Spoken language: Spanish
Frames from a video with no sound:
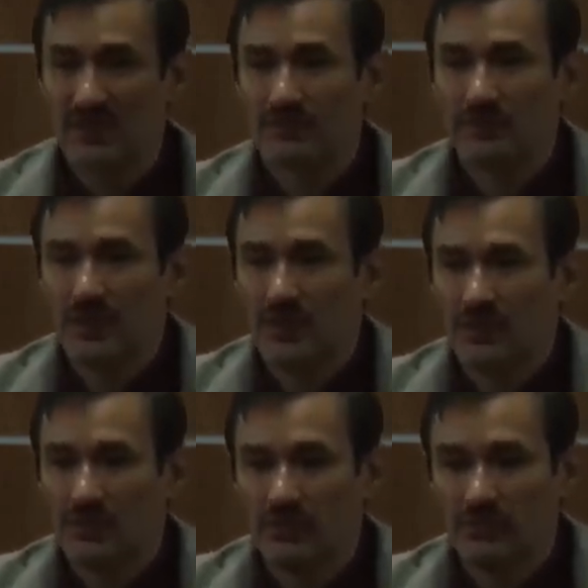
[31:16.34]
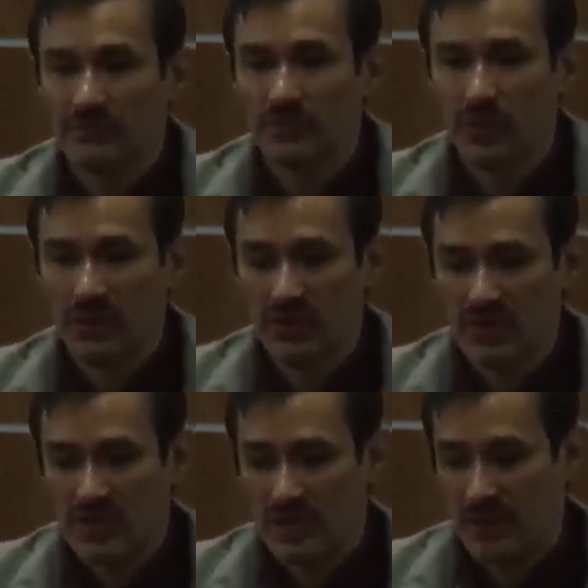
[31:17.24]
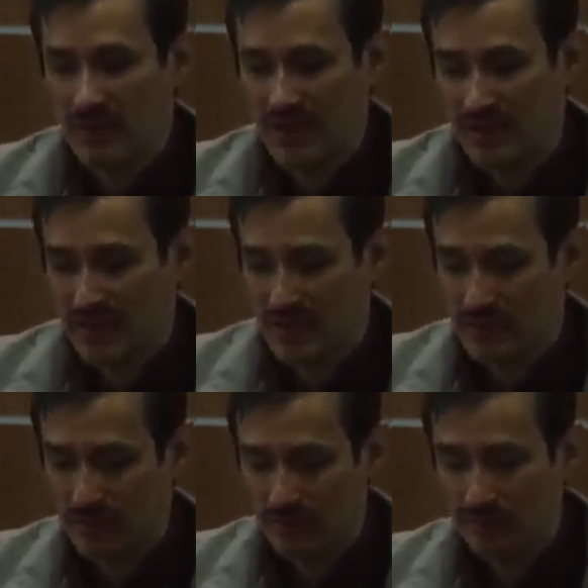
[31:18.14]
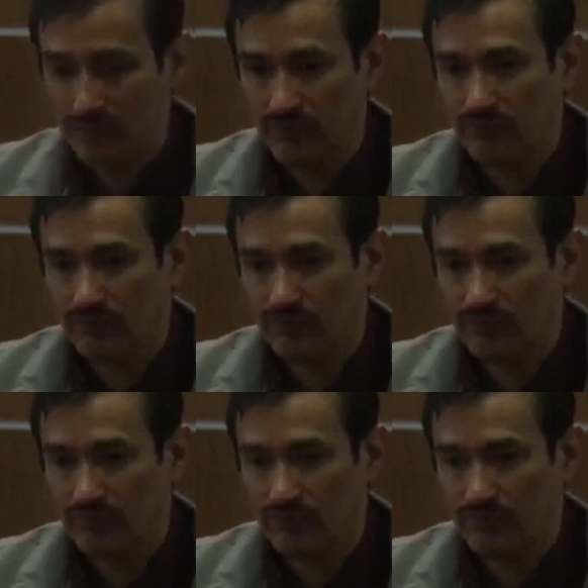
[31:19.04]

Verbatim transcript: Sí, volviendo a este esquema de tres